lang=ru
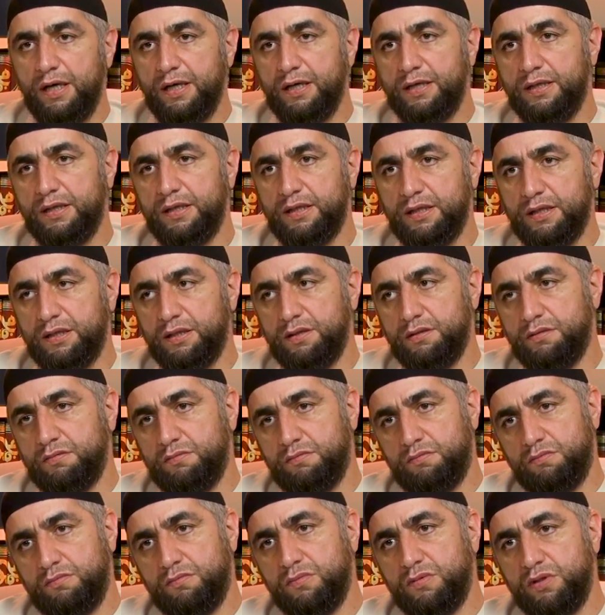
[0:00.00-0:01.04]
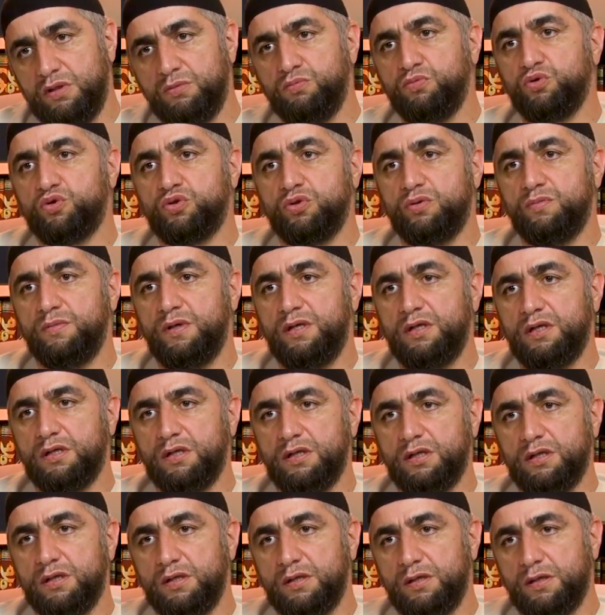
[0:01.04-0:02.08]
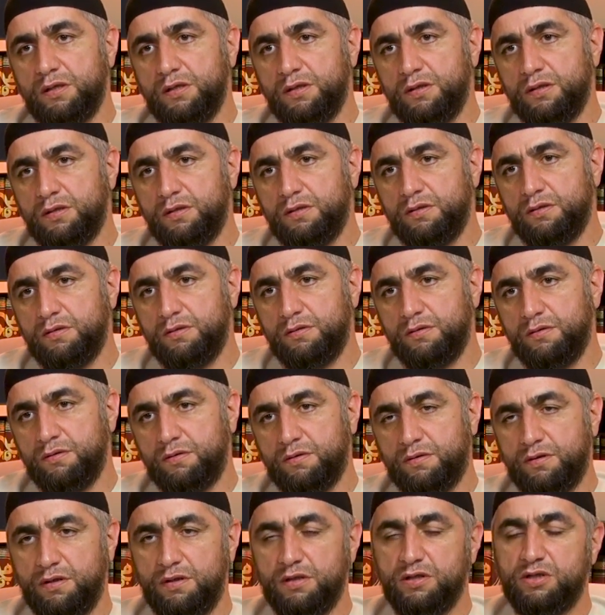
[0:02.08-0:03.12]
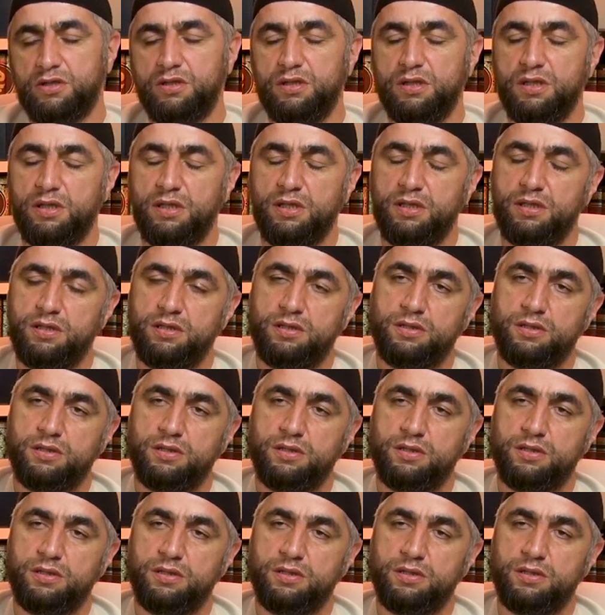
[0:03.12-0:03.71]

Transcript: А не мусульмане, конечно,